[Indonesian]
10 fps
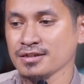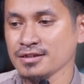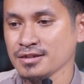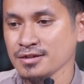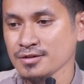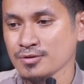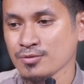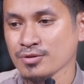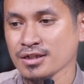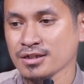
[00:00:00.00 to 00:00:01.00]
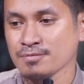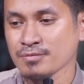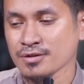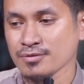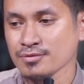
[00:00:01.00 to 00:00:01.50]
ini kurang
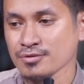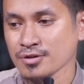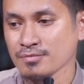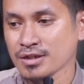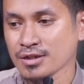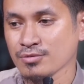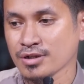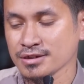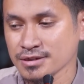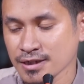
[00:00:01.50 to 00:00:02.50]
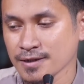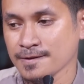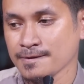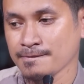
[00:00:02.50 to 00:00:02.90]
gemar untuk melakukannya.